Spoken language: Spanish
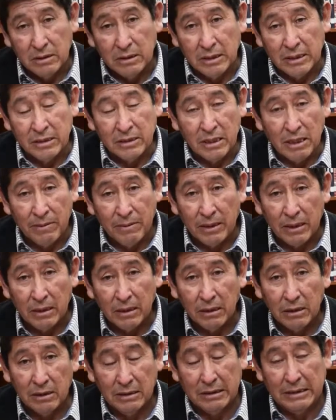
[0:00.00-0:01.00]

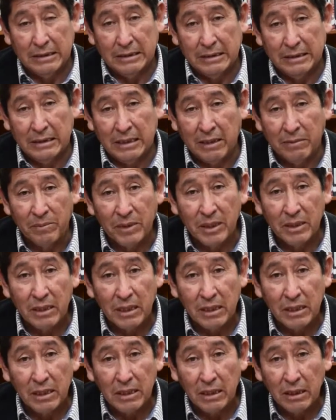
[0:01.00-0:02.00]
estaban también
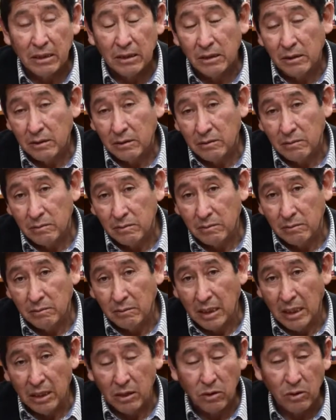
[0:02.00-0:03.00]
tenían
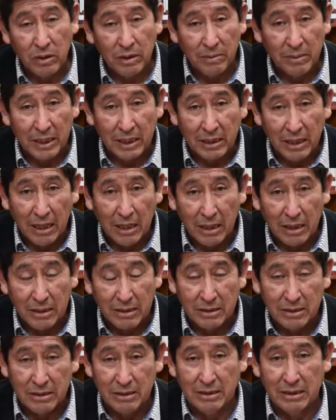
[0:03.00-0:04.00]
algo de
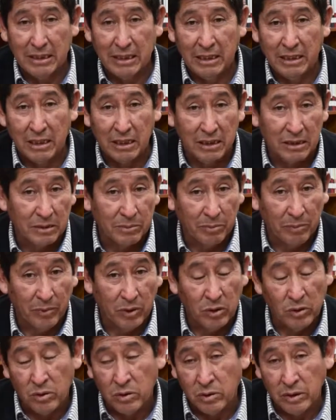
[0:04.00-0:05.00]
metales en las,
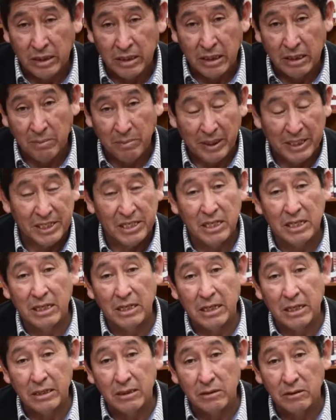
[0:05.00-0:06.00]
o en las
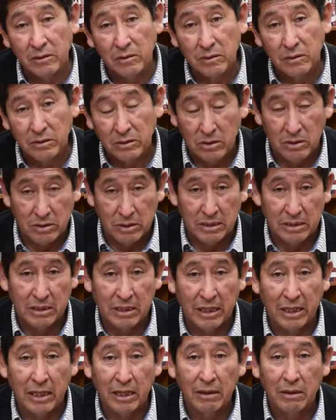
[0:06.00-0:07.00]
pecheras, ¿no? Entonces
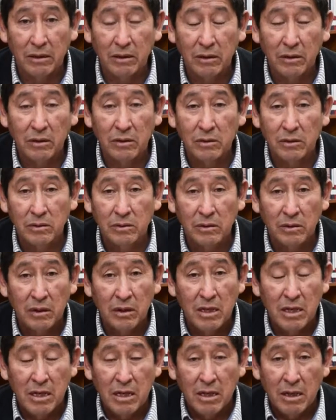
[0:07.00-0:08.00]
eran
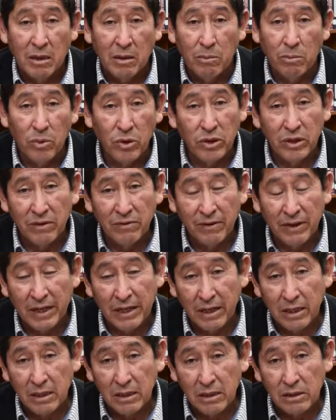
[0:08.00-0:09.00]
muy
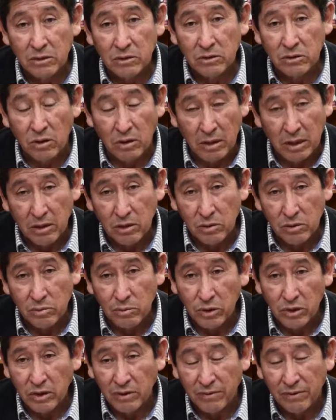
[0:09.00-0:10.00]
diferentes, soldados
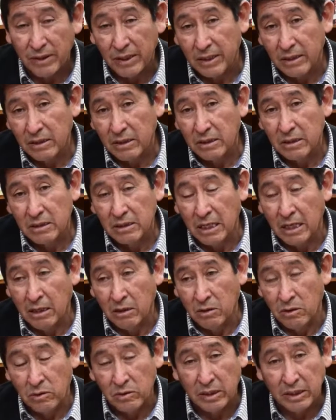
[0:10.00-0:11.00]
muy diferentes a
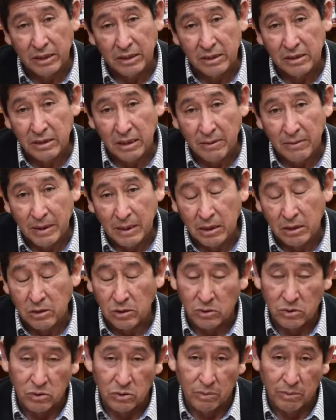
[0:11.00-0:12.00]
lo que estaban
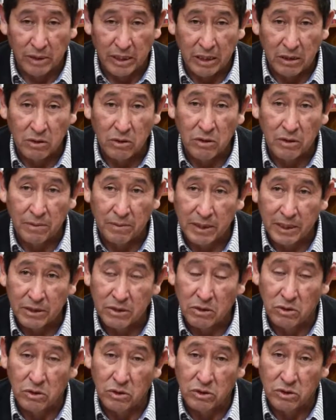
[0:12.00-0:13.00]
acostumbrados de ver
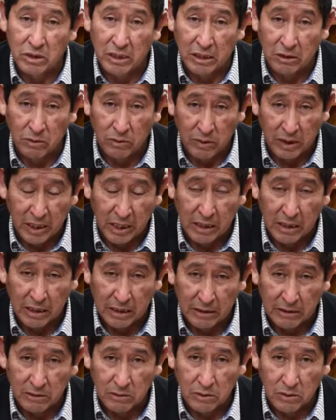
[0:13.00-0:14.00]
los
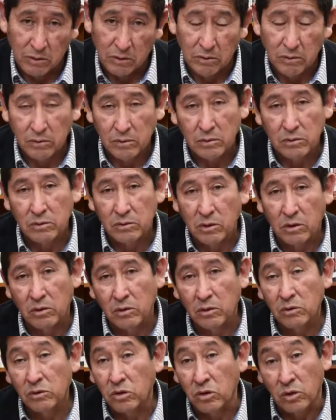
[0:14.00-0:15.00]
naturales, ¿no?
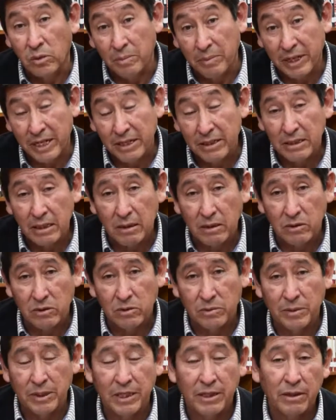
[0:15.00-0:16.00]
Con sorpresa
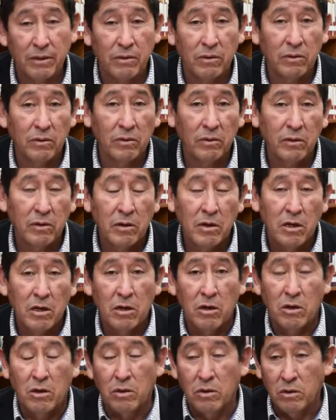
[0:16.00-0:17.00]
los vieron,
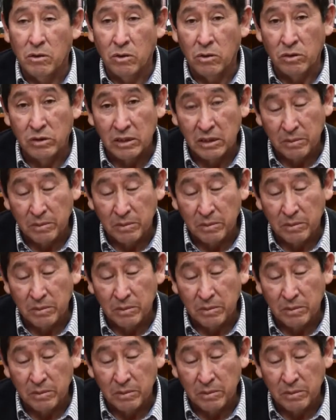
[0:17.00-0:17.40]
los